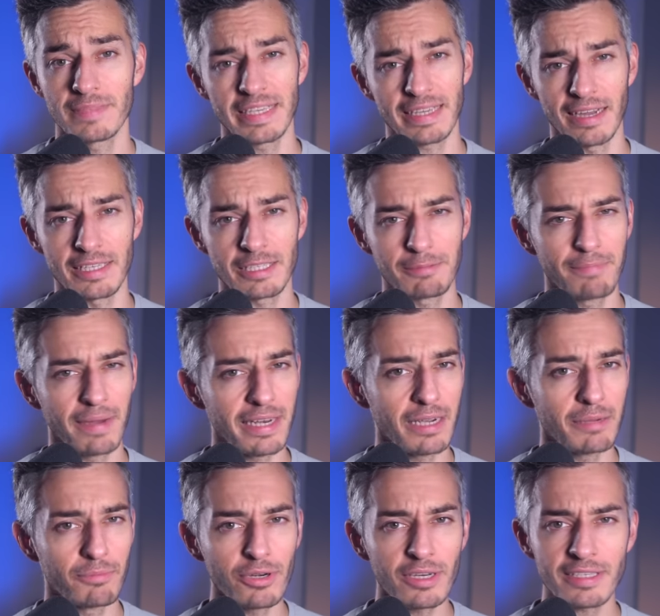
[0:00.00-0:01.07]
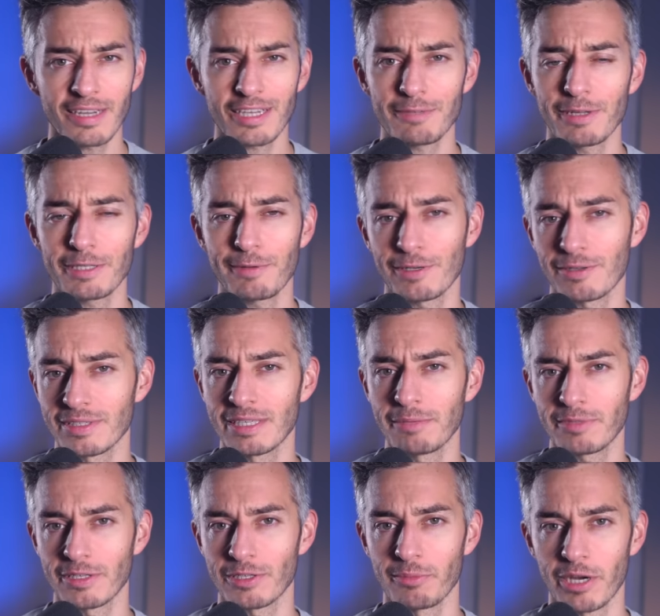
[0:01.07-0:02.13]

Nicht ganz. Bei der Bundestagswahl 2017 zum